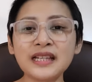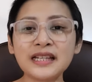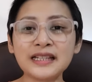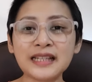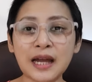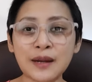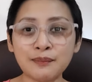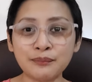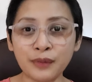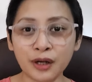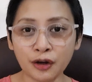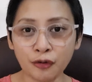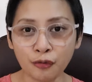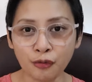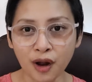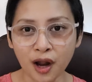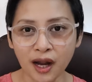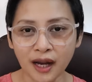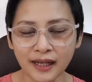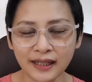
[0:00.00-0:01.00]
Number
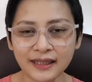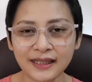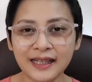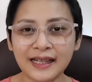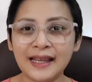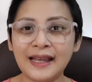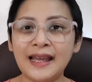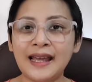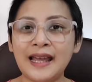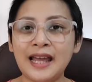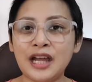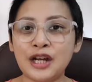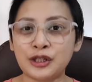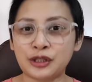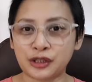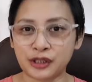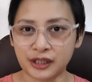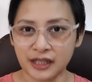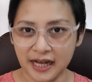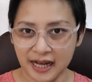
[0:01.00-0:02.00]
one,
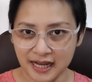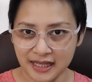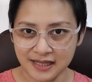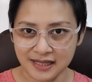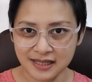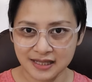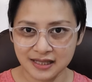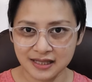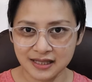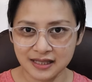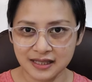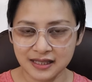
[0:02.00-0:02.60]
rest.